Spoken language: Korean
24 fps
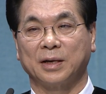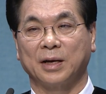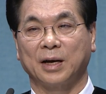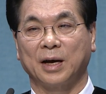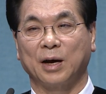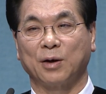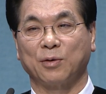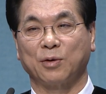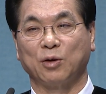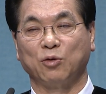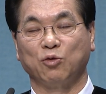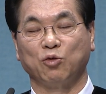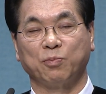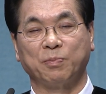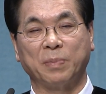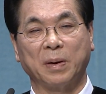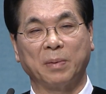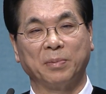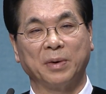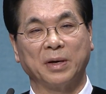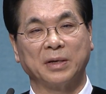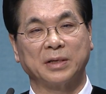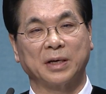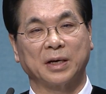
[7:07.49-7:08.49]
하루에
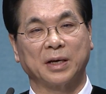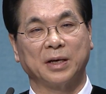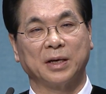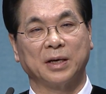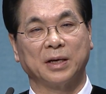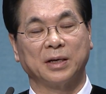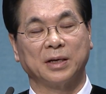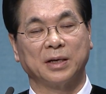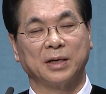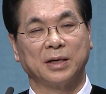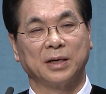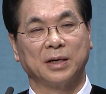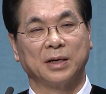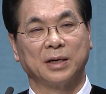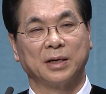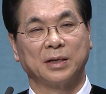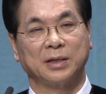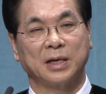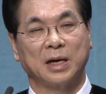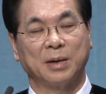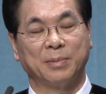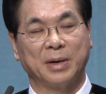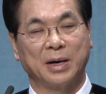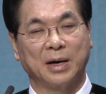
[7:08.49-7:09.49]
600명 이상이
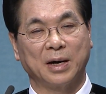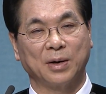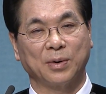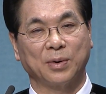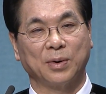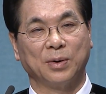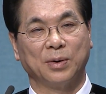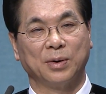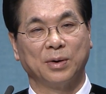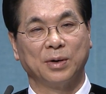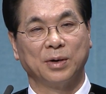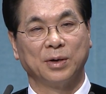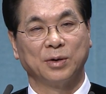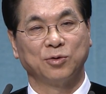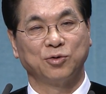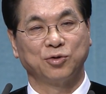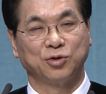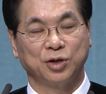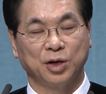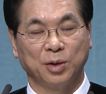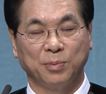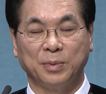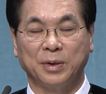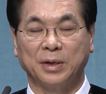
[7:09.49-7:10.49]
사망하고
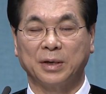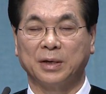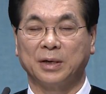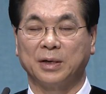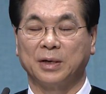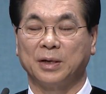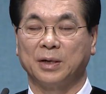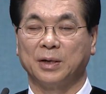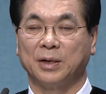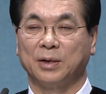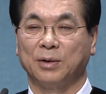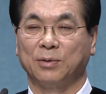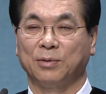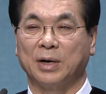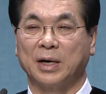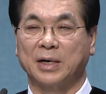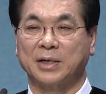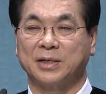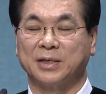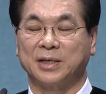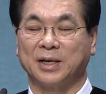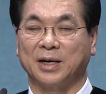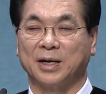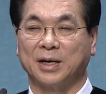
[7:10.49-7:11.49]
수천 명이
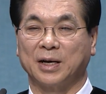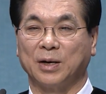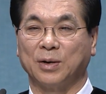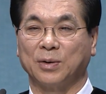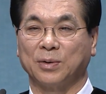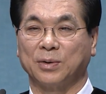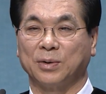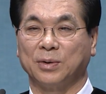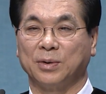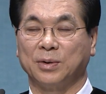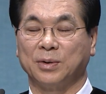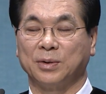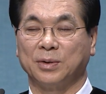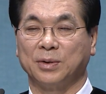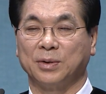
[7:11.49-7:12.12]
확진자가 나오고